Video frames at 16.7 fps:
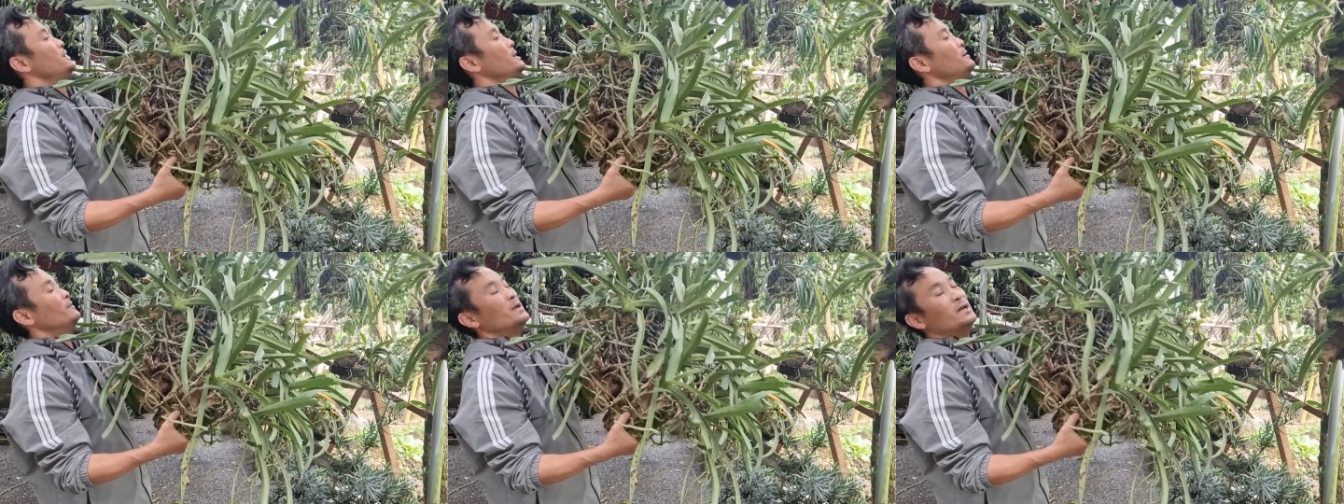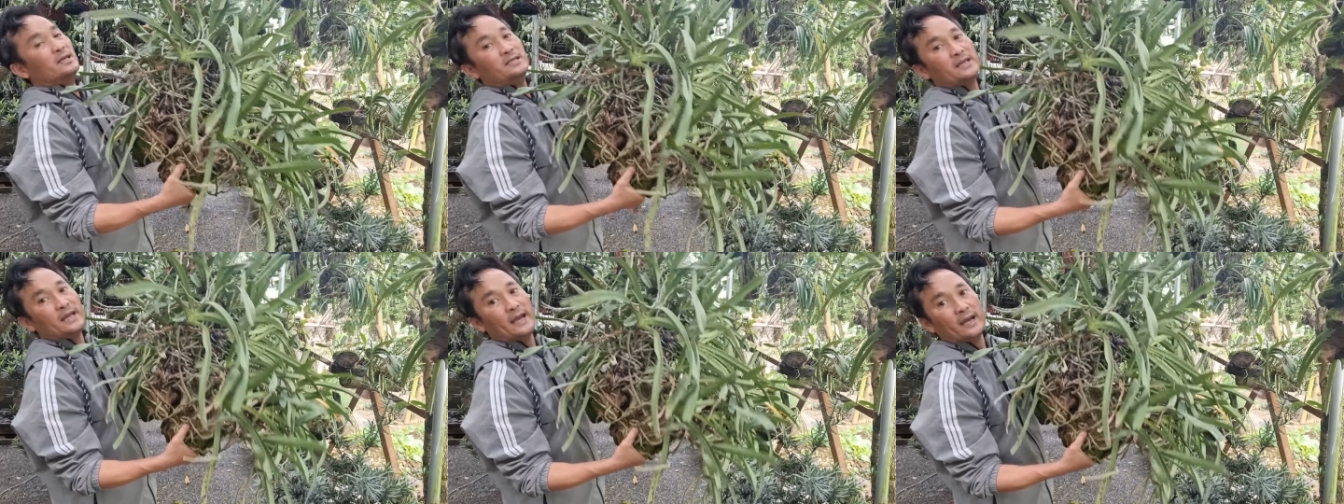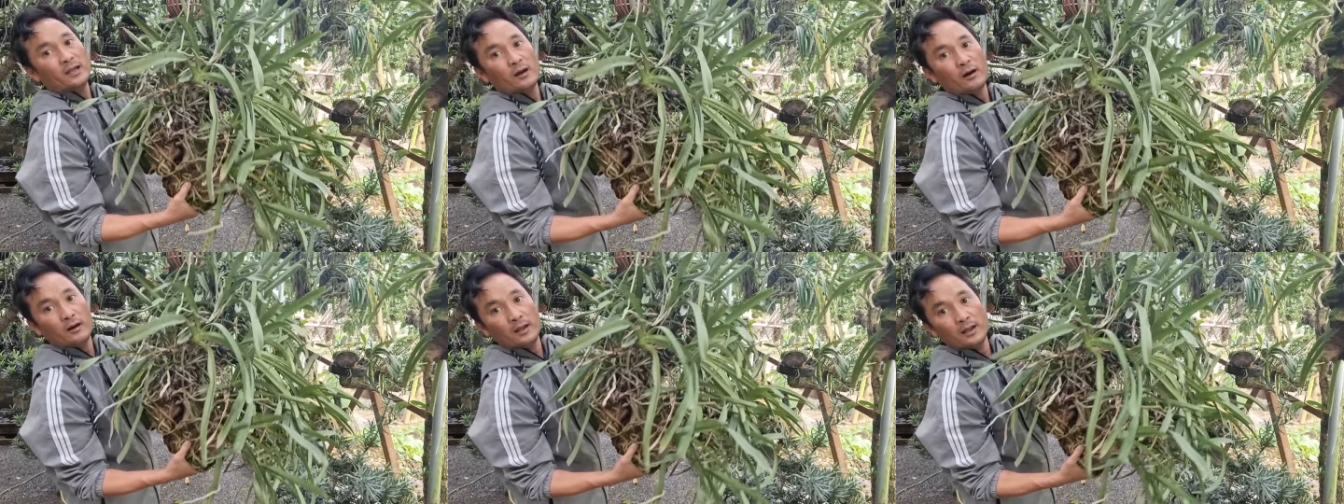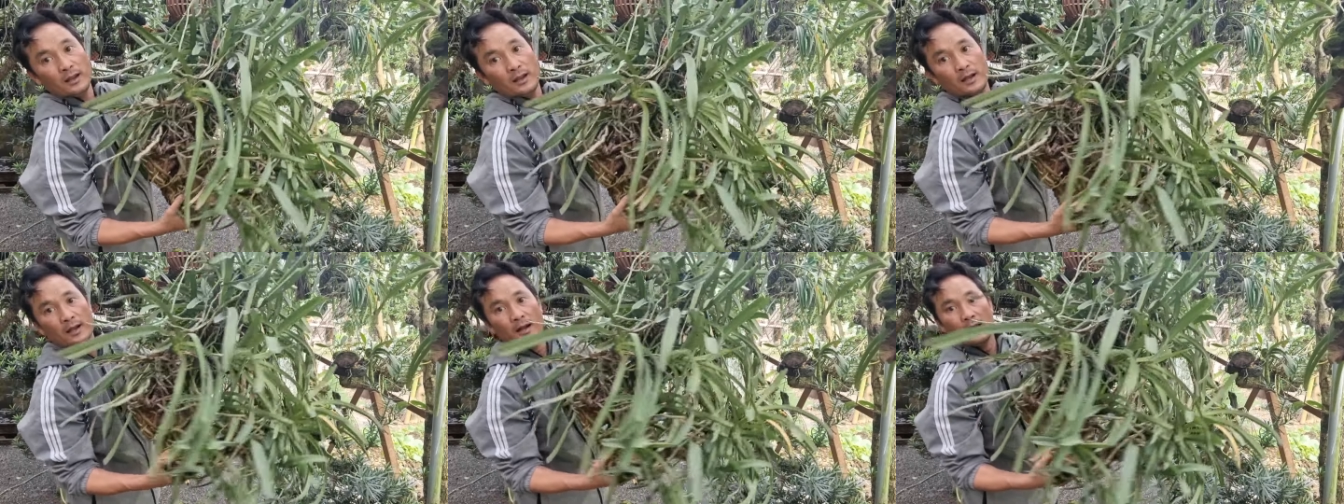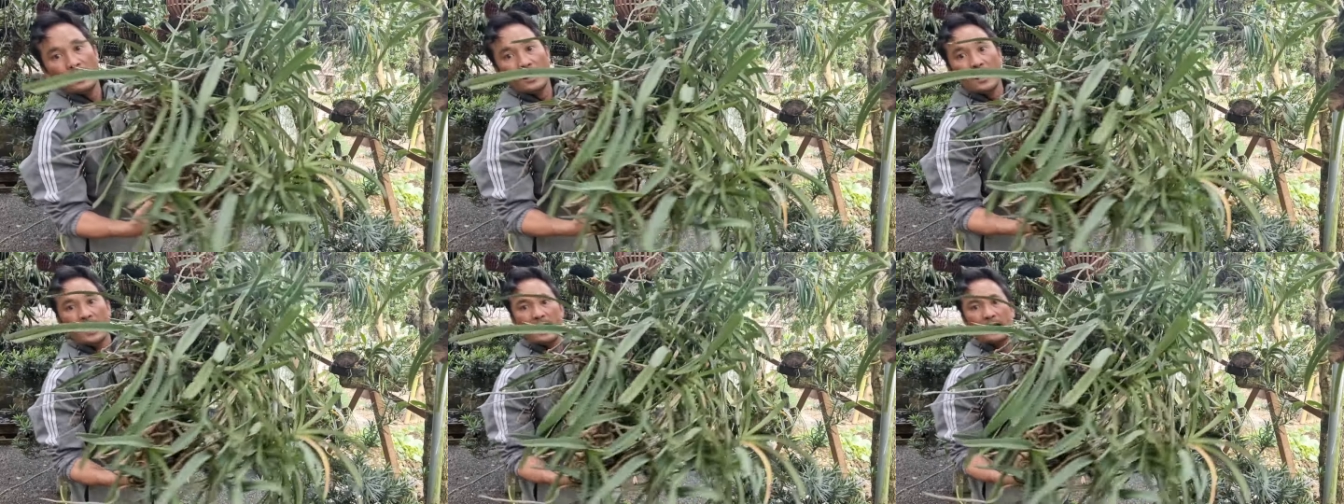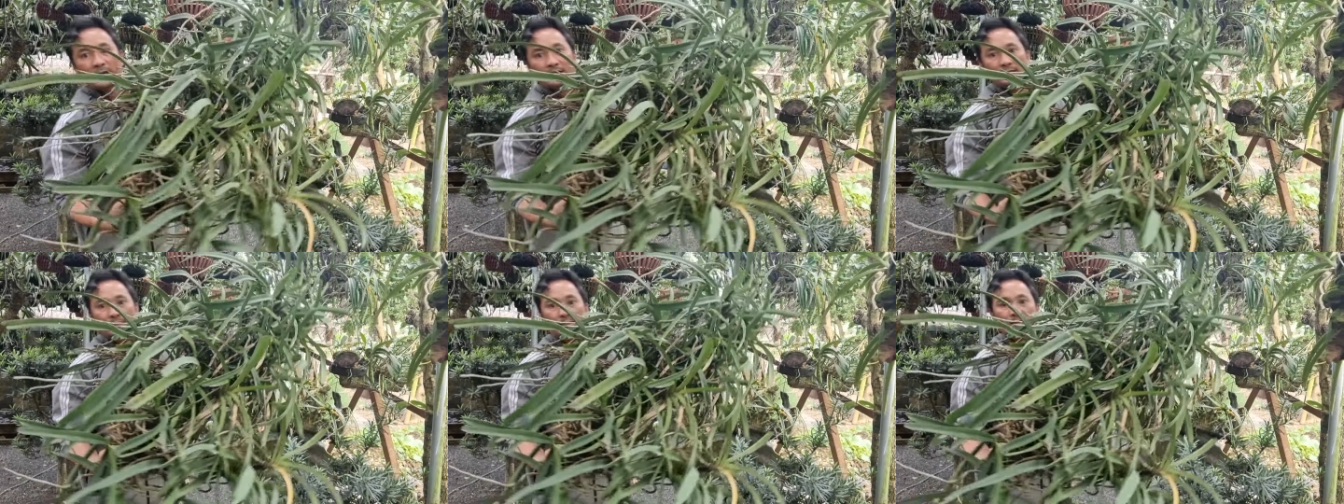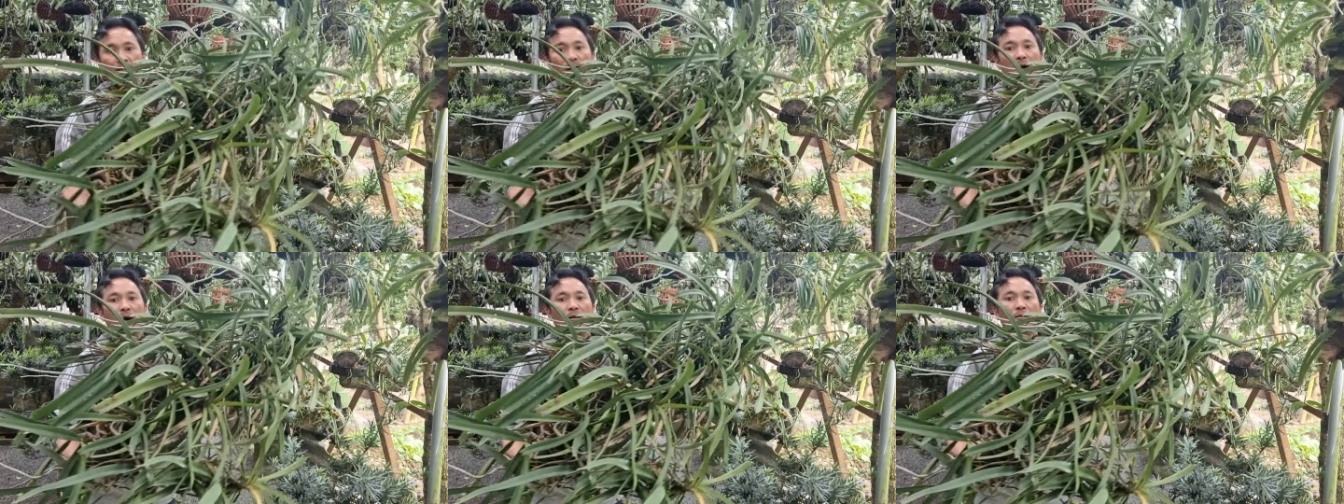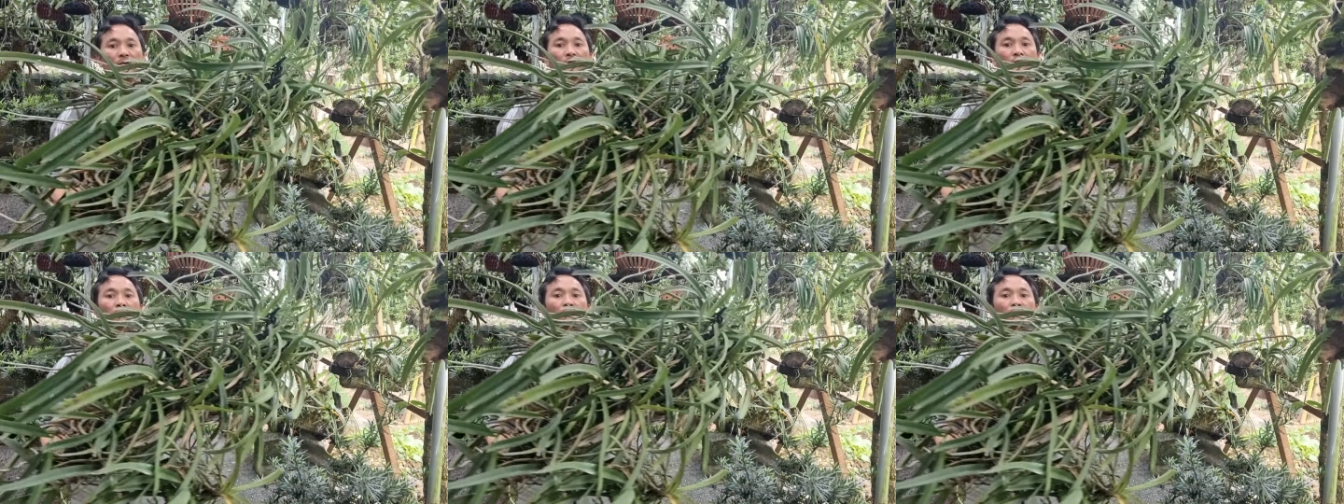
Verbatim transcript: Em để rẻ thôi 2 triệu